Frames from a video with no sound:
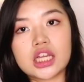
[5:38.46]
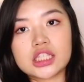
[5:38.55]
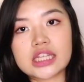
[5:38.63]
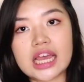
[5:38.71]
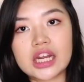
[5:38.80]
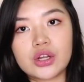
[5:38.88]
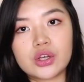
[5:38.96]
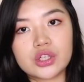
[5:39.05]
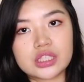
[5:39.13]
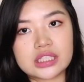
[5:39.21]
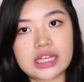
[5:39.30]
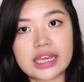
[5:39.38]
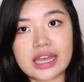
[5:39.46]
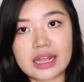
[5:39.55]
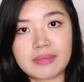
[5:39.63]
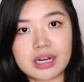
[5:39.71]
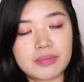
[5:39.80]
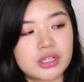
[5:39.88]
stylus. Ayan,
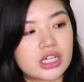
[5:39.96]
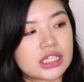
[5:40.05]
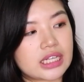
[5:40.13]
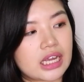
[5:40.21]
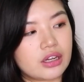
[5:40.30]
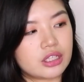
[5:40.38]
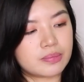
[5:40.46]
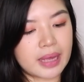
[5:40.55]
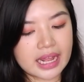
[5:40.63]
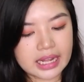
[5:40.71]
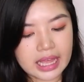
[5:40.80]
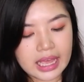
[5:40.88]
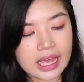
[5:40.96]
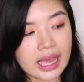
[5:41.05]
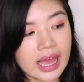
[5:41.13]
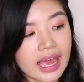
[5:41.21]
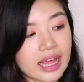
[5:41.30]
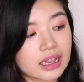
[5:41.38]
may libre siyang stylus pen.
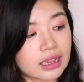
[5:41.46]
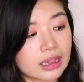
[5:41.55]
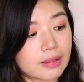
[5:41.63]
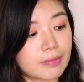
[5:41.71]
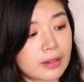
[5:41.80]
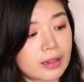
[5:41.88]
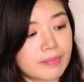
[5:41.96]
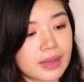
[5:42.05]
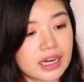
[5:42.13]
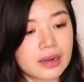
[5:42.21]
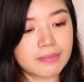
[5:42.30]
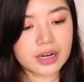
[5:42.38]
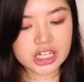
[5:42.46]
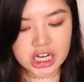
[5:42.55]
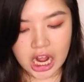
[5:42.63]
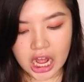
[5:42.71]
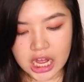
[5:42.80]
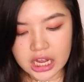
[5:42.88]
At may libre
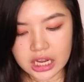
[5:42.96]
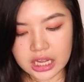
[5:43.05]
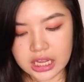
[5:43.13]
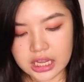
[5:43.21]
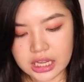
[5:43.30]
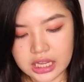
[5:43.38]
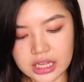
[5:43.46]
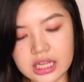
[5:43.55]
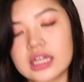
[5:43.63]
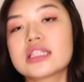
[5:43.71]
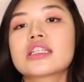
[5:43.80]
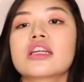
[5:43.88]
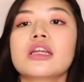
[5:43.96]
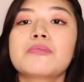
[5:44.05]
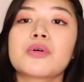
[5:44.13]
siyang screen